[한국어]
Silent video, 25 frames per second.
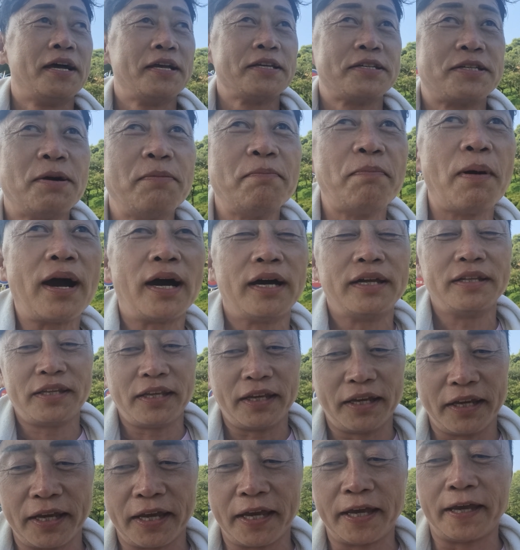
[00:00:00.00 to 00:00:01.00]
전방한
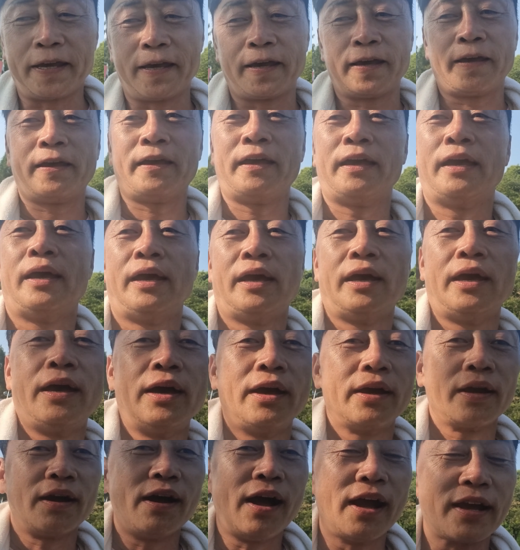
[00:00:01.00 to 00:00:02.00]
뒤
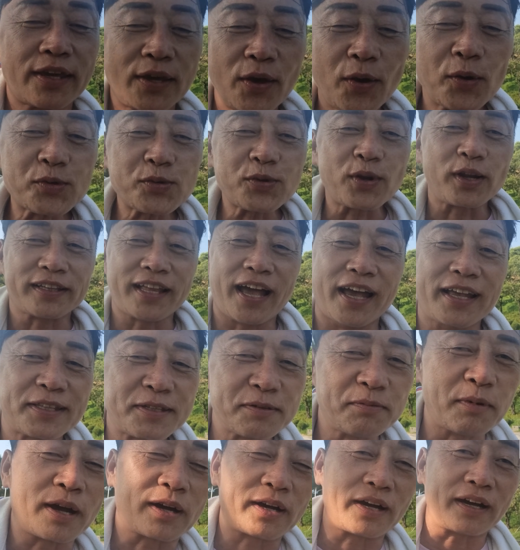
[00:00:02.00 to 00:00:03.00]
강학기 형수랑 다
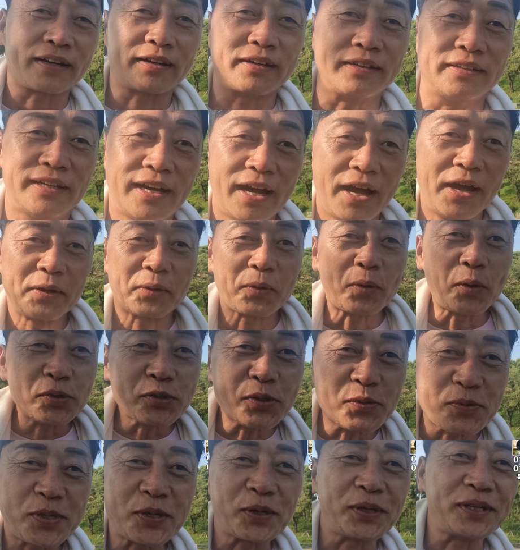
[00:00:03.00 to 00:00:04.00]
있더만 그
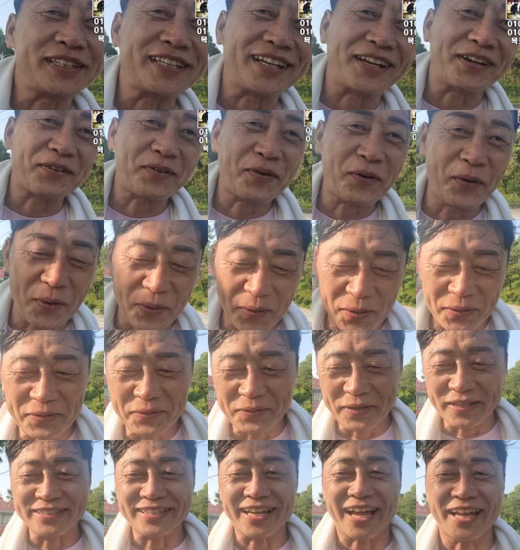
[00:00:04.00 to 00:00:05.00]
고스톱 치고 있더라고.
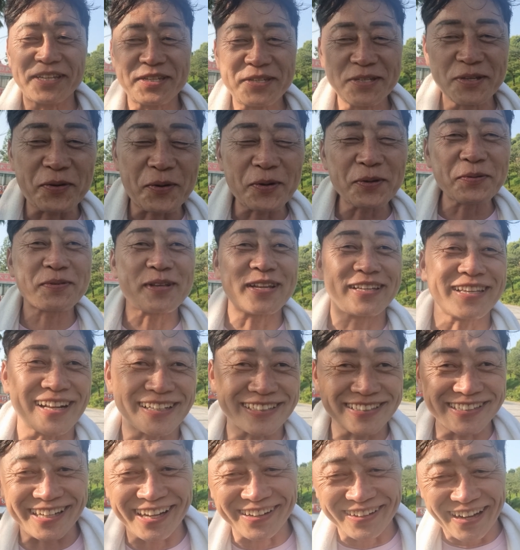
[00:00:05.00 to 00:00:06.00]
그래서 같이 고스톱 딱
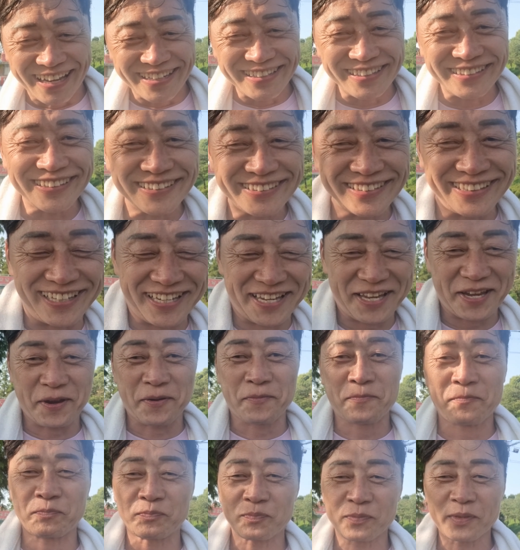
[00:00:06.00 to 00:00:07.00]
들어가고 앉았는데
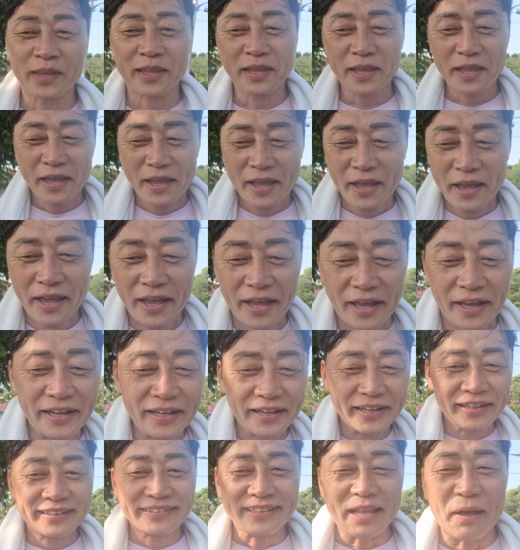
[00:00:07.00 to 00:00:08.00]

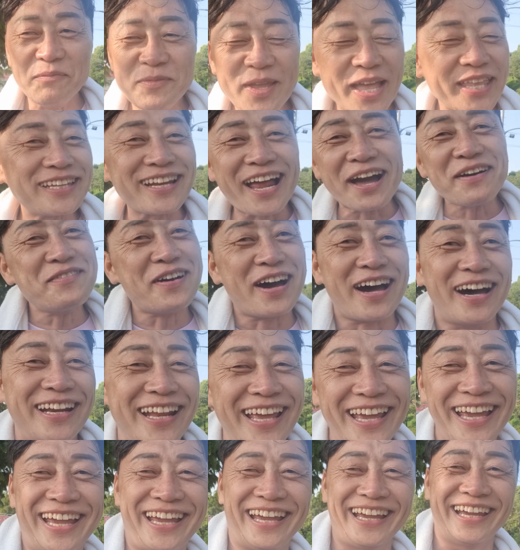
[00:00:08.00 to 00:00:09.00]
남자들 하면 안
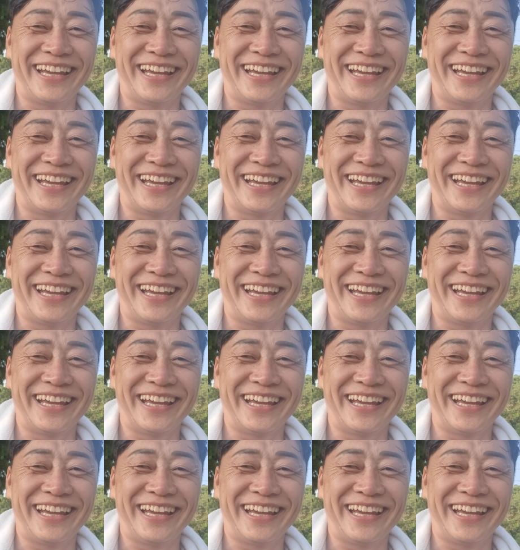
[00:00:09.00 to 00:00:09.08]
해.